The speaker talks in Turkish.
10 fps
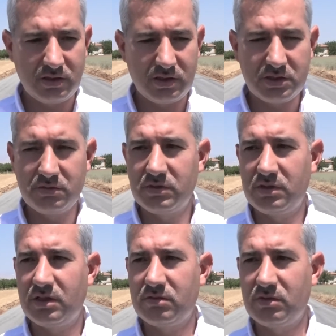
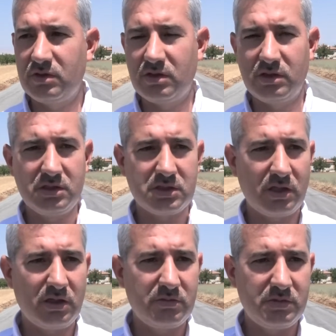şimdiden
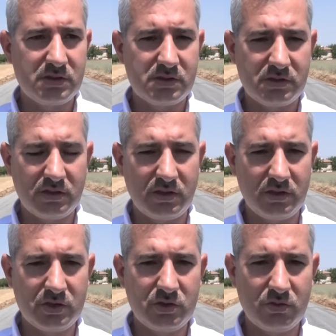inşallah biz e,
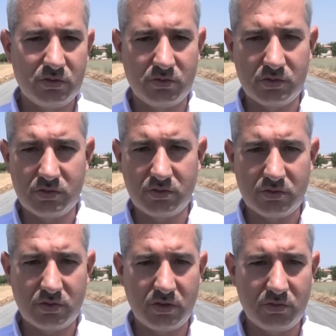Yeşil
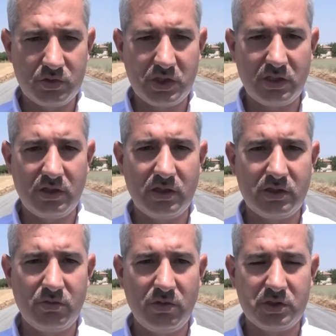Yurdumuzun bu
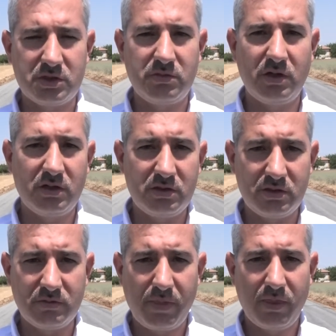şekildeki ulaşım
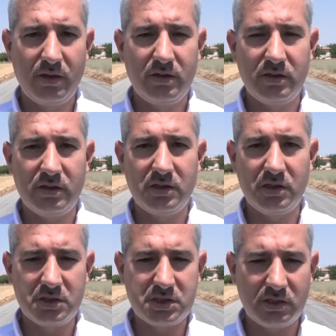ağını e,
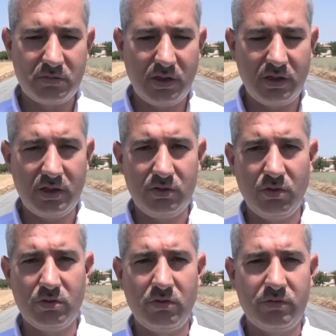genişletmeyle,
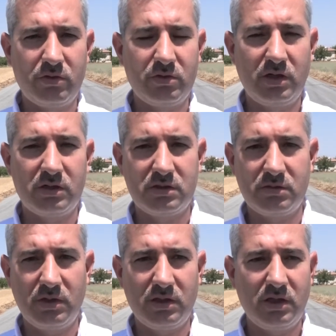yol konforunu
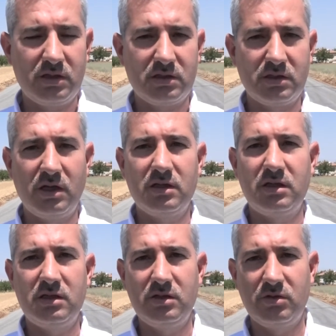arttırmayla daha
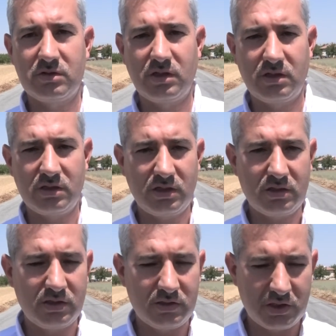da iyi noktalara
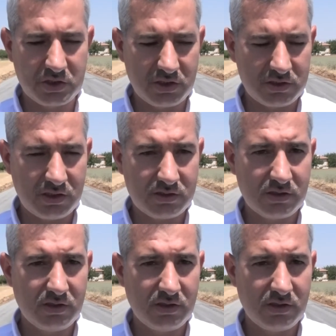e, taşıyacağız.